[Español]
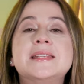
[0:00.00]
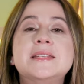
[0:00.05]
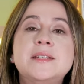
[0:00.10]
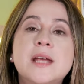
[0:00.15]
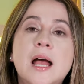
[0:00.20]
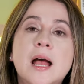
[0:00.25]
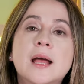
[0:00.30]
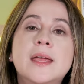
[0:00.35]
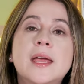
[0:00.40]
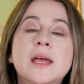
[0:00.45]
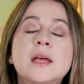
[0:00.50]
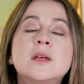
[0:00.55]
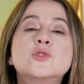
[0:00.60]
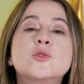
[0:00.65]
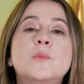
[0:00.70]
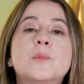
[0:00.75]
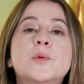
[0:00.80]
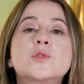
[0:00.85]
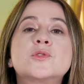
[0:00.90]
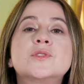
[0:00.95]
ya que
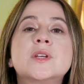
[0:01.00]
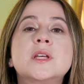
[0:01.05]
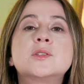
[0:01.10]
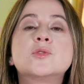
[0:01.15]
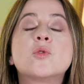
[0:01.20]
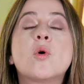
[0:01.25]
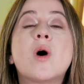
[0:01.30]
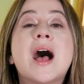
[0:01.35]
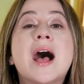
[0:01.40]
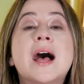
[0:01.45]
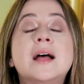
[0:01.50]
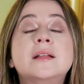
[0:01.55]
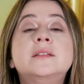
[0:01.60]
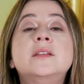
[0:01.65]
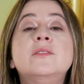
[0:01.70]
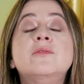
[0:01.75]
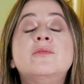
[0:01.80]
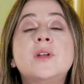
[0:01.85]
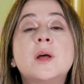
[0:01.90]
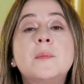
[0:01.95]
su proceso
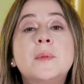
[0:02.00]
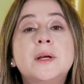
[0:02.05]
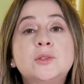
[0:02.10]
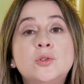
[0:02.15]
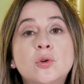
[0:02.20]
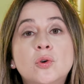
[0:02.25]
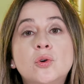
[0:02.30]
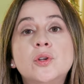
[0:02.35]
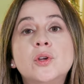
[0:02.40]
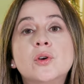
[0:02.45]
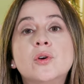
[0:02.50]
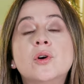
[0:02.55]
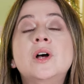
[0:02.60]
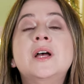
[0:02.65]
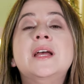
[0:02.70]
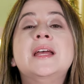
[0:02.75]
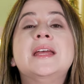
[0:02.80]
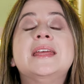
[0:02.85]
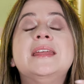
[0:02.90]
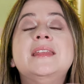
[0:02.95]
antiinflamatorio
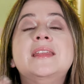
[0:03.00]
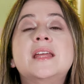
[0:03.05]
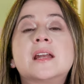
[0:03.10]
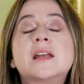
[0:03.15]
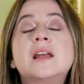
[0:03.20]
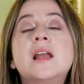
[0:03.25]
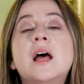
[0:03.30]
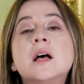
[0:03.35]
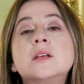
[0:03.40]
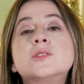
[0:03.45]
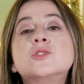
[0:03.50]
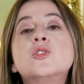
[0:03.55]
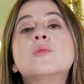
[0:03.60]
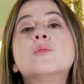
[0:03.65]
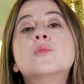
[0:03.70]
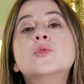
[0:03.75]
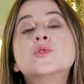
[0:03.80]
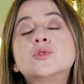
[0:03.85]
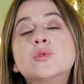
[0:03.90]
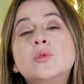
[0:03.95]
y de
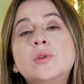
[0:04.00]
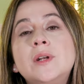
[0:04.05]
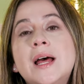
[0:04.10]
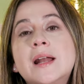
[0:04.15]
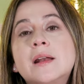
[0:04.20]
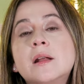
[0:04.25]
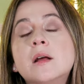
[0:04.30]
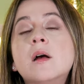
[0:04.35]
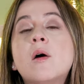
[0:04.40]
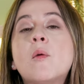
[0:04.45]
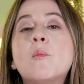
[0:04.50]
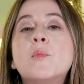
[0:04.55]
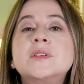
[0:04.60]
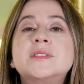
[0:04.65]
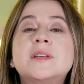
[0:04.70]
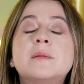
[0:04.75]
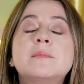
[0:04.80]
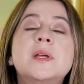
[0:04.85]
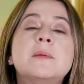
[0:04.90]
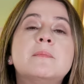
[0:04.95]
relajación muscular pues
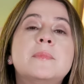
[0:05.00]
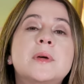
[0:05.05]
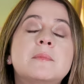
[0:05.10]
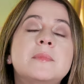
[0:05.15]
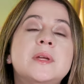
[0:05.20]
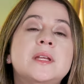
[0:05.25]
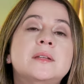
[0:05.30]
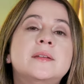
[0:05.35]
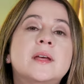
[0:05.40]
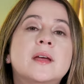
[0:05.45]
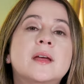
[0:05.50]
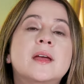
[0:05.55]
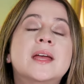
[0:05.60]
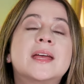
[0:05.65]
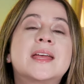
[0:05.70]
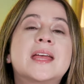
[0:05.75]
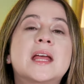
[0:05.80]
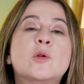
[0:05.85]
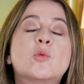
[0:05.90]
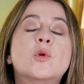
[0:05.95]
también permite
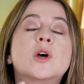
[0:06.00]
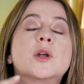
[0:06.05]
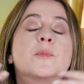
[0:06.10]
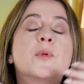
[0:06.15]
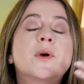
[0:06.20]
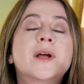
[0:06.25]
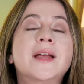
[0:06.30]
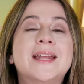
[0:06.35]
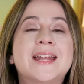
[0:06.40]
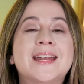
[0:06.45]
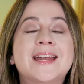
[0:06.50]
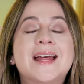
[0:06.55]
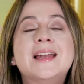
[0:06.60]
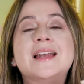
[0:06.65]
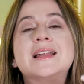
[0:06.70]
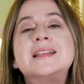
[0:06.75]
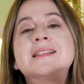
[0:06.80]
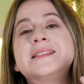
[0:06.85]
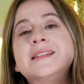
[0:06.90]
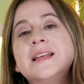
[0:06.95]
que el cuerpo en
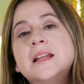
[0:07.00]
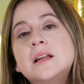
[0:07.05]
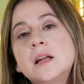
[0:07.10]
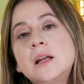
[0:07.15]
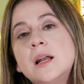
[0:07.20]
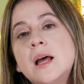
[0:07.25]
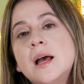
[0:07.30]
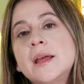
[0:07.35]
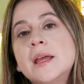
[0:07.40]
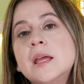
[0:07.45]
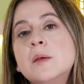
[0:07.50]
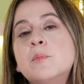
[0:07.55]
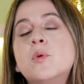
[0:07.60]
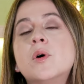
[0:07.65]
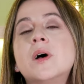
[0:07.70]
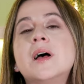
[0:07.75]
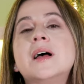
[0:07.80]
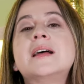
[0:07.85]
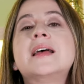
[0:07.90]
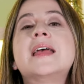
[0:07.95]
general se relaje y
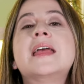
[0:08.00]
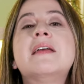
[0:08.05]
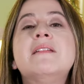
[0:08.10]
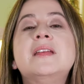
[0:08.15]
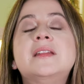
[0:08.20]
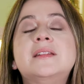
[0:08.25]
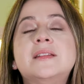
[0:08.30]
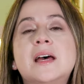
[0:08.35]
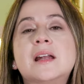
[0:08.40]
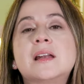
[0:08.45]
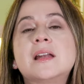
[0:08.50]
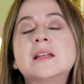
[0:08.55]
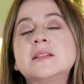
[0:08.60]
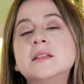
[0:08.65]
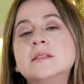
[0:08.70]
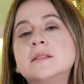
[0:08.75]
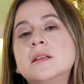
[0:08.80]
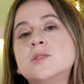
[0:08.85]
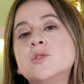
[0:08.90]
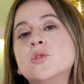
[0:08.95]
pueda evitar la
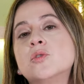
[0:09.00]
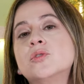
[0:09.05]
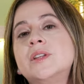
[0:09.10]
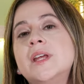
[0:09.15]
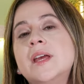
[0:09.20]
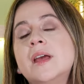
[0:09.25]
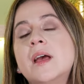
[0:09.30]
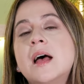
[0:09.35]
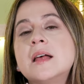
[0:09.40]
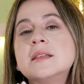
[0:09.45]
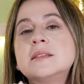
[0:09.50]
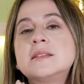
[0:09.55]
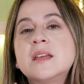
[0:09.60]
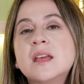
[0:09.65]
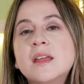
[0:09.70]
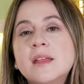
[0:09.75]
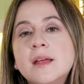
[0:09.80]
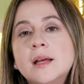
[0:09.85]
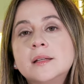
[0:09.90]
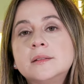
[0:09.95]
sensación de
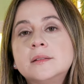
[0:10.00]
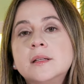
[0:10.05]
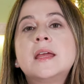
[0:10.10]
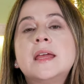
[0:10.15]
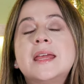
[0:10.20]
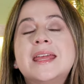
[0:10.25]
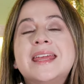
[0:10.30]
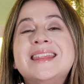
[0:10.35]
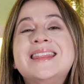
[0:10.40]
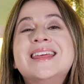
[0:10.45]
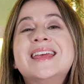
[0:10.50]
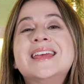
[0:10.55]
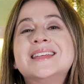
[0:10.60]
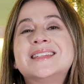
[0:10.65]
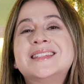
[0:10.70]
ansiedad y de